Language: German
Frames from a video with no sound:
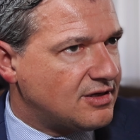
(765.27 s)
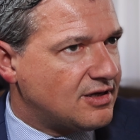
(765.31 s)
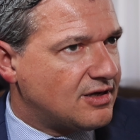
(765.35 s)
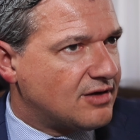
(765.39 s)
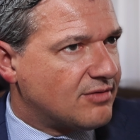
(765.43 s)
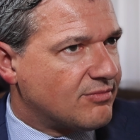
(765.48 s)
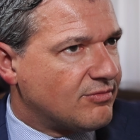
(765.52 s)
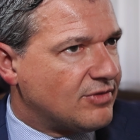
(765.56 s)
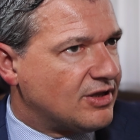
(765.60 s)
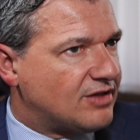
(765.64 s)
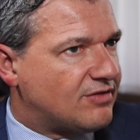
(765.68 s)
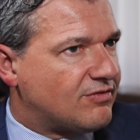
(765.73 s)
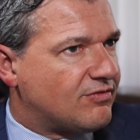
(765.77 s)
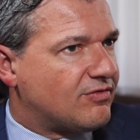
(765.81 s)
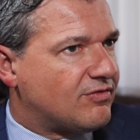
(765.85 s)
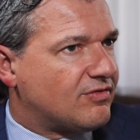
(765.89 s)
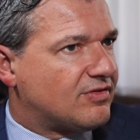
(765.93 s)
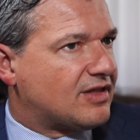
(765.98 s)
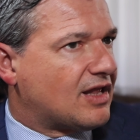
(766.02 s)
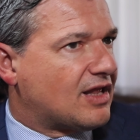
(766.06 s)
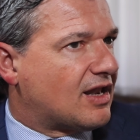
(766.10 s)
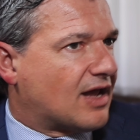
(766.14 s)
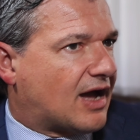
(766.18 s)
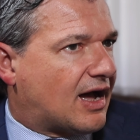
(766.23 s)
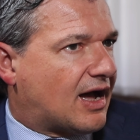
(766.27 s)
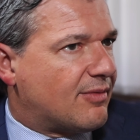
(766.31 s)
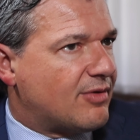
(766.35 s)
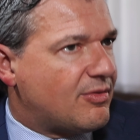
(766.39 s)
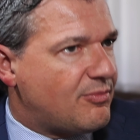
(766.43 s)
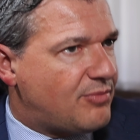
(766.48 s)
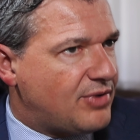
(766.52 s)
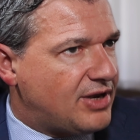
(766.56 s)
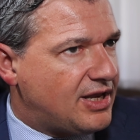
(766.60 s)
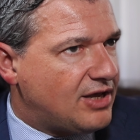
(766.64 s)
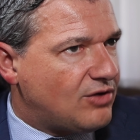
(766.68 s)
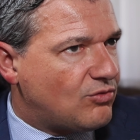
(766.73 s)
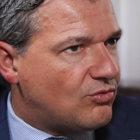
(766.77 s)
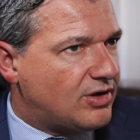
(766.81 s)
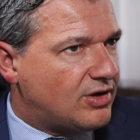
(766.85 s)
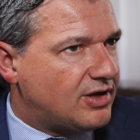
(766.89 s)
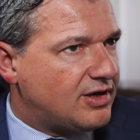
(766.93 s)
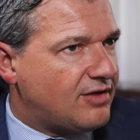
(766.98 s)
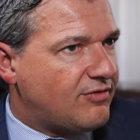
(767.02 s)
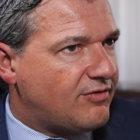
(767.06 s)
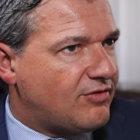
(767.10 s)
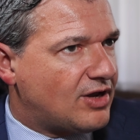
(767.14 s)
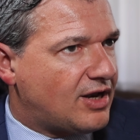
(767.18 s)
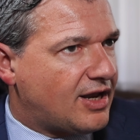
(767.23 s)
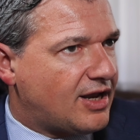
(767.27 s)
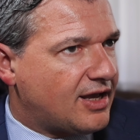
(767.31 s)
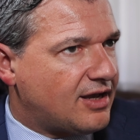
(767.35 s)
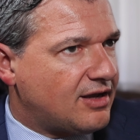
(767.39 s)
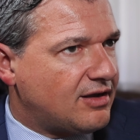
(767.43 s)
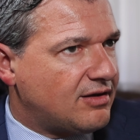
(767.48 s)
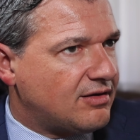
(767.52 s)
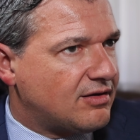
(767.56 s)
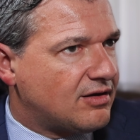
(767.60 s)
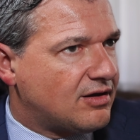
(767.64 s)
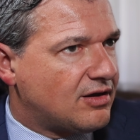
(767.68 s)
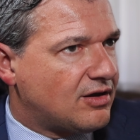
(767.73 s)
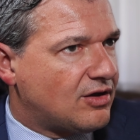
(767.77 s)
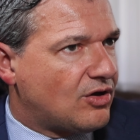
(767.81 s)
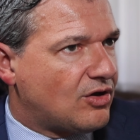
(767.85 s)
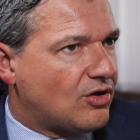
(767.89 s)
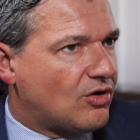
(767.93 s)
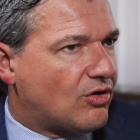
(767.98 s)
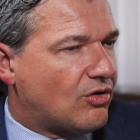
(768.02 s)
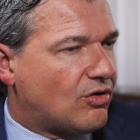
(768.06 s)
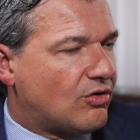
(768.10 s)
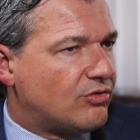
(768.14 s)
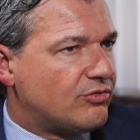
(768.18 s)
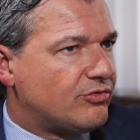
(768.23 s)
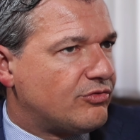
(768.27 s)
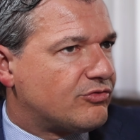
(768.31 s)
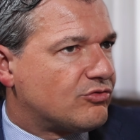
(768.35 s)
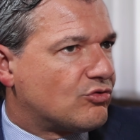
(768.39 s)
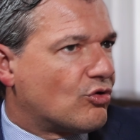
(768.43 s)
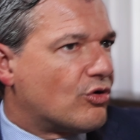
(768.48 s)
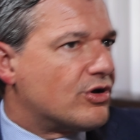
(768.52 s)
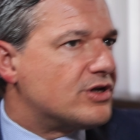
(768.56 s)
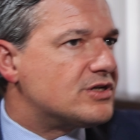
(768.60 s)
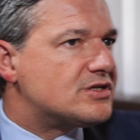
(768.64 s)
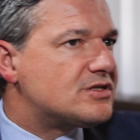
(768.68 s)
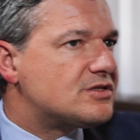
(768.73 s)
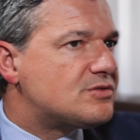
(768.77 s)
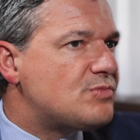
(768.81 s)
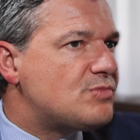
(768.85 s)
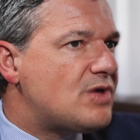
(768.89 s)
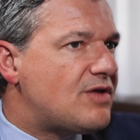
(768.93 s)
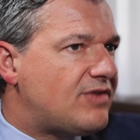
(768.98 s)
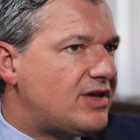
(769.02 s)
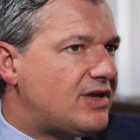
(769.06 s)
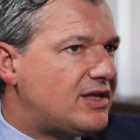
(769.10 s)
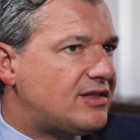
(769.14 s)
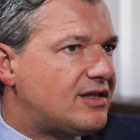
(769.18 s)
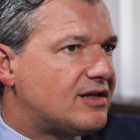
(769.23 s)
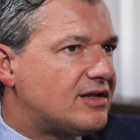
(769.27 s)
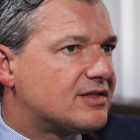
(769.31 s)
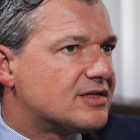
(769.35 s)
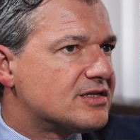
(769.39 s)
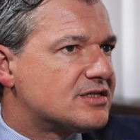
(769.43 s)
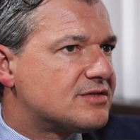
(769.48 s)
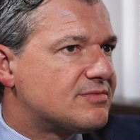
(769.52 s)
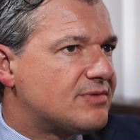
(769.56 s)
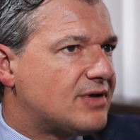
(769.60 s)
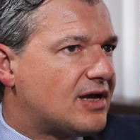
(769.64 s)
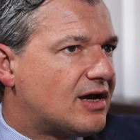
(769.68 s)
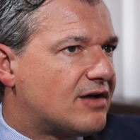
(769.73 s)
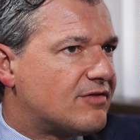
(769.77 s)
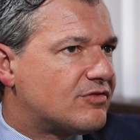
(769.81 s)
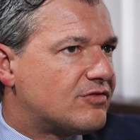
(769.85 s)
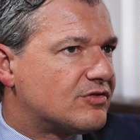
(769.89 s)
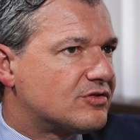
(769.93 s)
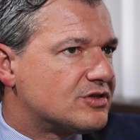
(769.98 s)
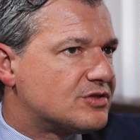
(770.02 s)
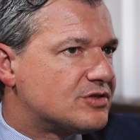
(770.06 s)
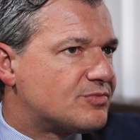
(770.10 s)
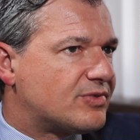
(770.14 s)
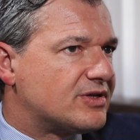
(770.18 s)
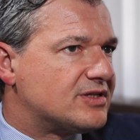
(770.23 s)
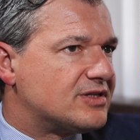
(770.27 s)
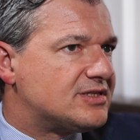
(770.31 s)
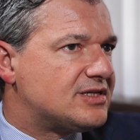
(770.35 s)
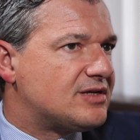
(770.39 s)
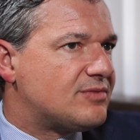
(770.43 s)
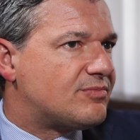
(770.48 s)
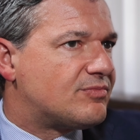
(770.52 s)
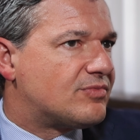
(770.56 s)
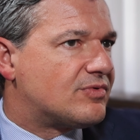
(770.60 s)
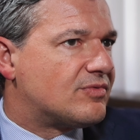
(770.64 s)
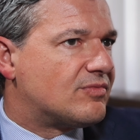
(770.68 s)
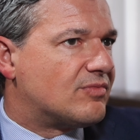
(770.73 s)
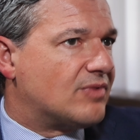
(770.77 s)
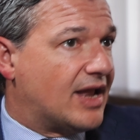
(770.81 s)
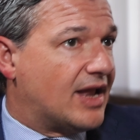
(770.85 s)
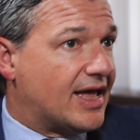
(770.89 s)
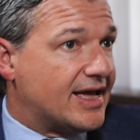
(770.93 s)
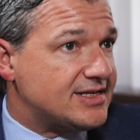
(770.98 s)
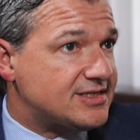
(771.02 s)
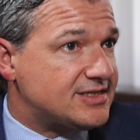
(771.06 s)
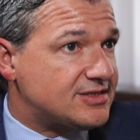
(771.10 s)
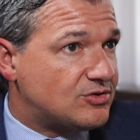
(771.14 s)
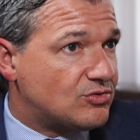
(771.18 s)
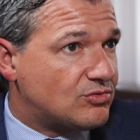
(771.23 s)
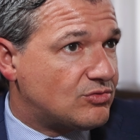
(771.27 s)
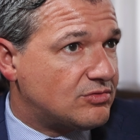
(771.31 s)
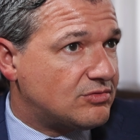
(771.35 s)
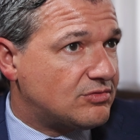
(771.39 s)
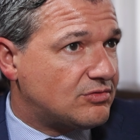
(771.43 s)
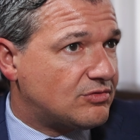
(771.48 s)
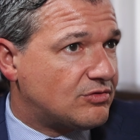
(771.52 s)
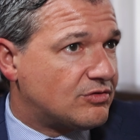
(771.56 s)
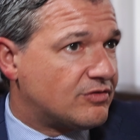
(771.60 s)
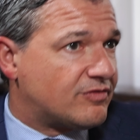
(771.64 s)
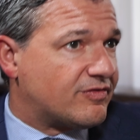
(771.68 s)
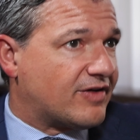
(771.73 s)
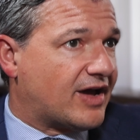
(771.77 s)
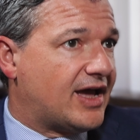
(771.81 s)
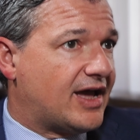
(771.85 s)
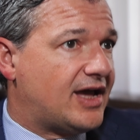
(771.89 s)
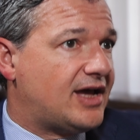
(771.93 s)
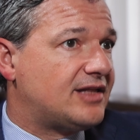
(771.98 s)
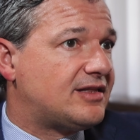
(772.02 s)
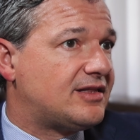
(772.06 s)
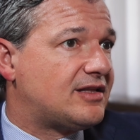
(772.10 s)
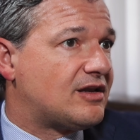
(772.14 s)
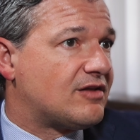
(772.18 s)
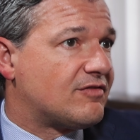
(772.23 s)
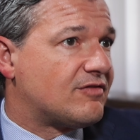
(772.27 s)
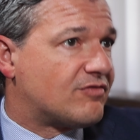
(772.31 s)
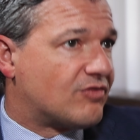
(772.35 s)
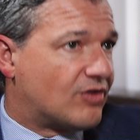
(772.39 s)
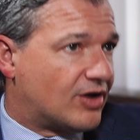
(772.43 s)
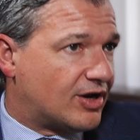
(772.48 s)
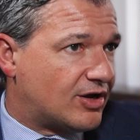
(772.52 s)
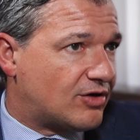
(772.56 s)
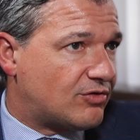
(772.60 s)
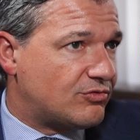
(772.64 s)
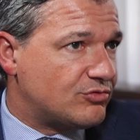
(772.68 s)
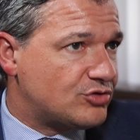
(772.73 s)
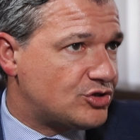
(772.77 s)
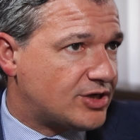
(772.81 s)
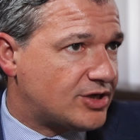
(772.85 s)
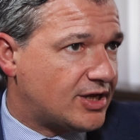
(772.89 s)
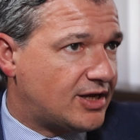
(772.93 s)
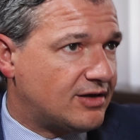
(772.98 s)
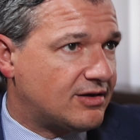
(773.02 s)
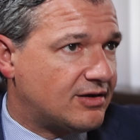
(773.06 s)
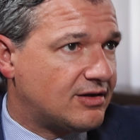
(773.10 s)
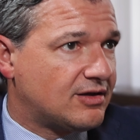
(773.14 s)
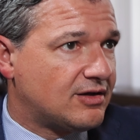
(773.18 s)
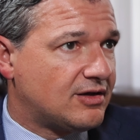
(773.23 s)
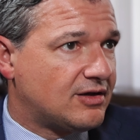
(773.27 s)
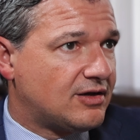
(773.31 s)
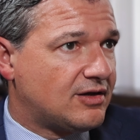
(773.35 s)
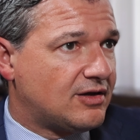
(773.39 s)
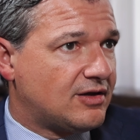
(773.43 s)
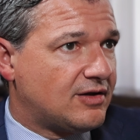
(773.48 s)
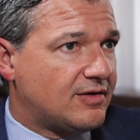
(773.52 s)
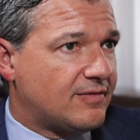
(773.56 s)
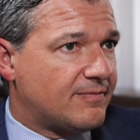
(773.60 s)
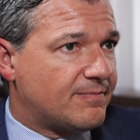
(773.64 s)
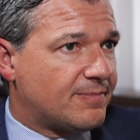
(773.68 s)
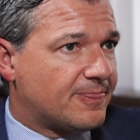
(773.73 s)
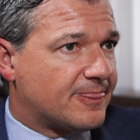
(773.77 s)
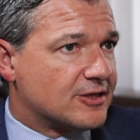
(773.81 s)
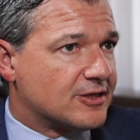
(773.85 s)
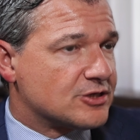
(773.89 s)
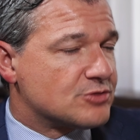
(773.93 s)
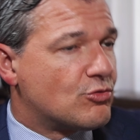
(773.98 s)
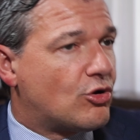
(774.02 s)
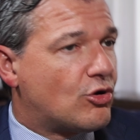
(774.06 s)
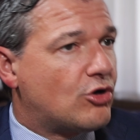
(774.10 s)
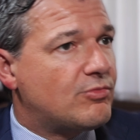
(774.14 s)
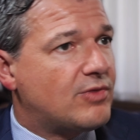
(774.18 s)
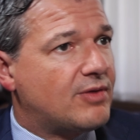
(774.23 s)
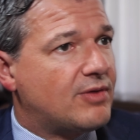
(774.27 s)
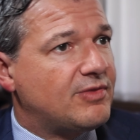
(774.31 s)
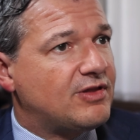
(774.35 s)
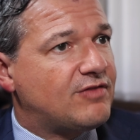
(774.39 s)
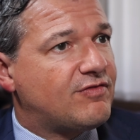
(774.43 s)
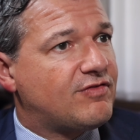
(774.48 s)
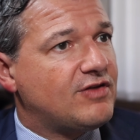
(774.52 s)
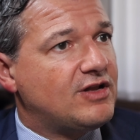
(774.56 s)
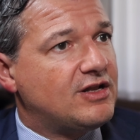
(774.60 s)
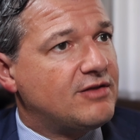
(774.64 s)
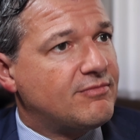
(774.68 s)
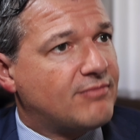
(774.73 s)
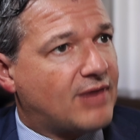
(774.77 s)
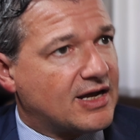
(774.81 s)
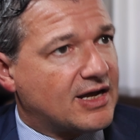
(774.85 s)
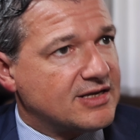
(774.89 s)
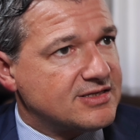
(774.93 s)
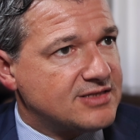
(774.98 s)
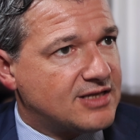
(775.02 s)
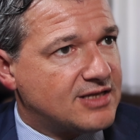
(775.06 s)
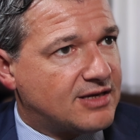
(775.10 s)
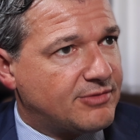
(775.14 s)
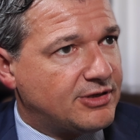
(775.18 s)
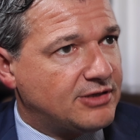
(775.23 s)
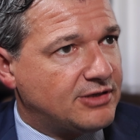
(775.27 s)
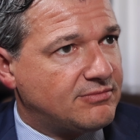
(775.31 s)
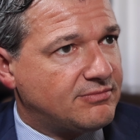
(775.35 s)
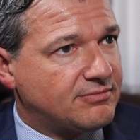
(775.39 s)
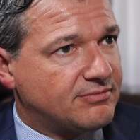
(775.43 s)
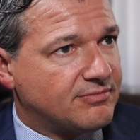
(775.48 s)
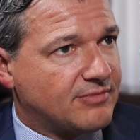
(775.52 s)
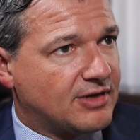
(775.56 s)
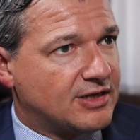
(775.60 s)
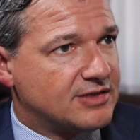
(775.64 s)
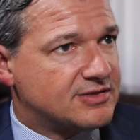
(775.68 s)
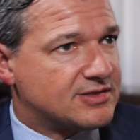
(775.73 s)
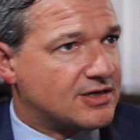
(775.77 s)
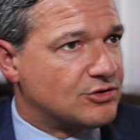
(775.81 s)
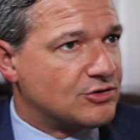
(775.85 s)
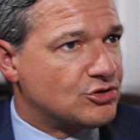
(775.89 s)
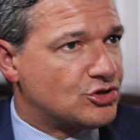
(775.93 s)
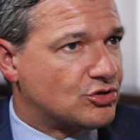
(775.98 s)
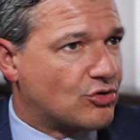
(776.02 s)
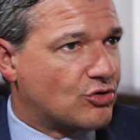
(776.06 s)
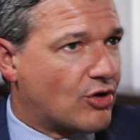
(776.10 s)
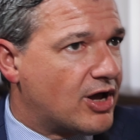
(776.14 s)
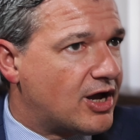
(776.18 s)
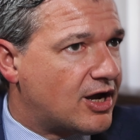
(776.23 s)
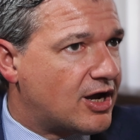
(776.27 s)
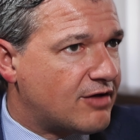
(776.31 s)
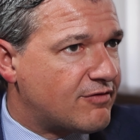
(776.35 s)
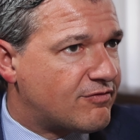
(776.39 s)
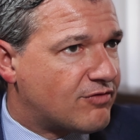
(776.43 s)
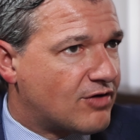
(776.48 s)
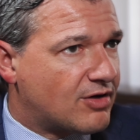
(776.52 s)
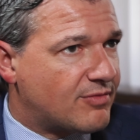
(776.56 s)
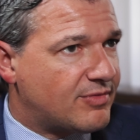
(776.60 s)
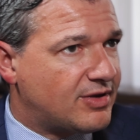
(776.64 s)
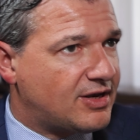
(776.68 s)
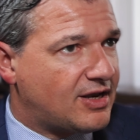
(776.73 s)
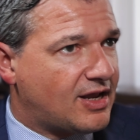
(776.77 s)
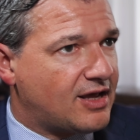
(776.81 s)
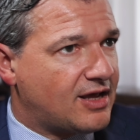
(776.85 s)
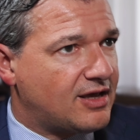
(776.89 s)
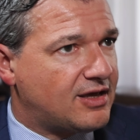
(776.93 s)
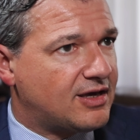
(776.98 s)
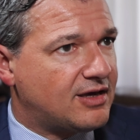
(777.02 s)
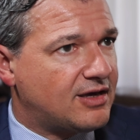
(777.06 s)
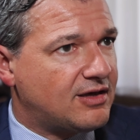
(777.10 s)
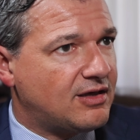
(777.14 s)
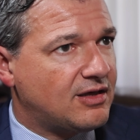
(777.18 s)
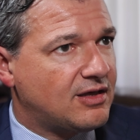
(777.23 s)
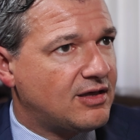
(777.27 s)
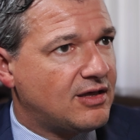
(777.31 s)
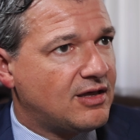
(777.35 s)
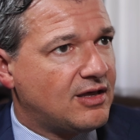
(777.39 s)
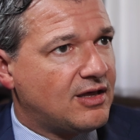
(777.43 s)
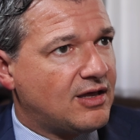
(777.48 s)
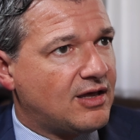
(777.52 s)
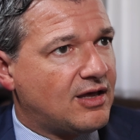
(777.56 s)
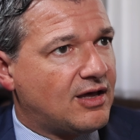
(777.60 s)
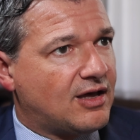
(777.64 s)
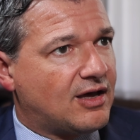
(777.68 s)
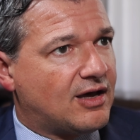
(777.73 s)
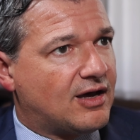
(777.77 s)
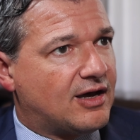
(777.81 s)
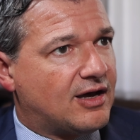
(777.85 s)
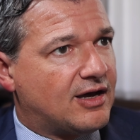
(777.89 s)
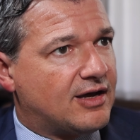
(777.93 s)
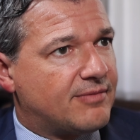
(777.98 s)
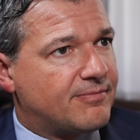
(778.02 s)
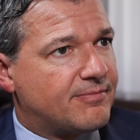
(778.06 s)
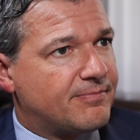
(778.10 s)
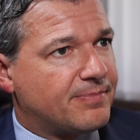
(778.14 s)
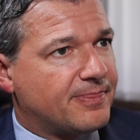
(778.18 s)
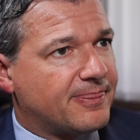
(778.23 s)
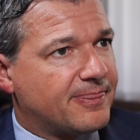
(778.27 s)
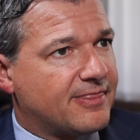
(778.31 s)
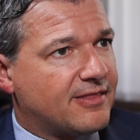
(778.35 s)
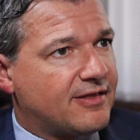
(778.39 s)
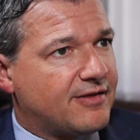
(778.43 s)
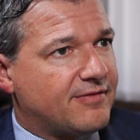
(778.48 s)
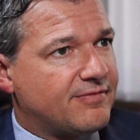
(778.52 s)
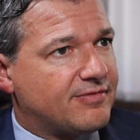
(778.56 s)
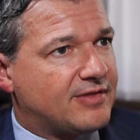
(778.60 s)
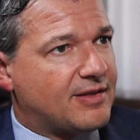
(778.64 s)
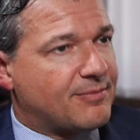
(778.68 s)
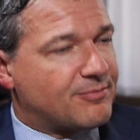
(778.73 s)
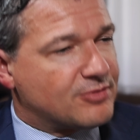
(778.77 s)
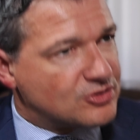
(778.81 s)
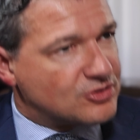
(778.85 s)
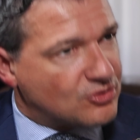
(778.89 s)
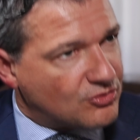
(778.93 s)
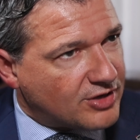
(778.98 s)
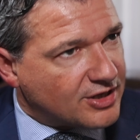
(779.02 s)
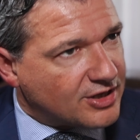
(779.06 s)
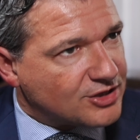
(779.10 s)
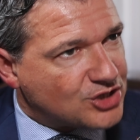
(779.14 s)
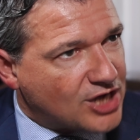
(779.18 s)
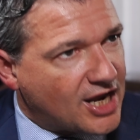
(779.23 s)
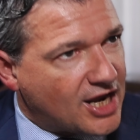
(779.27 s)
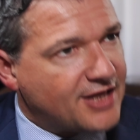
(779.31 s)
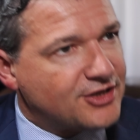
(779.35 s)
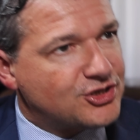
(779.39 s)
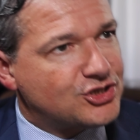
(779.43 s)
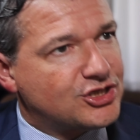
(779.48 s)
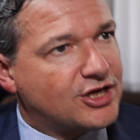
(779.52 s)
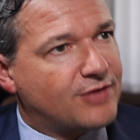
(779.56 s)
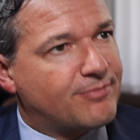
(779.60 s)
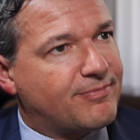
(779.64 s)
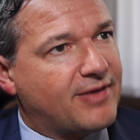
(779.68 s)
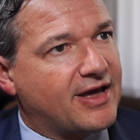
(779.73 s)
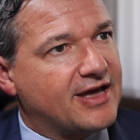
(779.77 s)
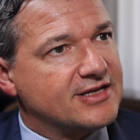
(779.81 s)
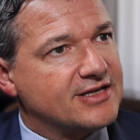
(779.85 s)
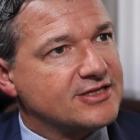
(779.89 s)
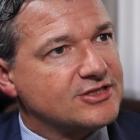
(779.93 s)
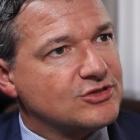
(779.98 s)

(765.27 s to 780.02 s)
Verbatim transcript: mit den Rahmenbedingungen, die wir legen. Und da ist es mir wichtig, dass wir einfach das Prinzip Leistung und Freiheit in den Vordergrund stellen das machen wir mit vielen Maßnahmen, wenn ich jetzt an Steuerreformen denke. Ähm, die besondere Challenge dabei ist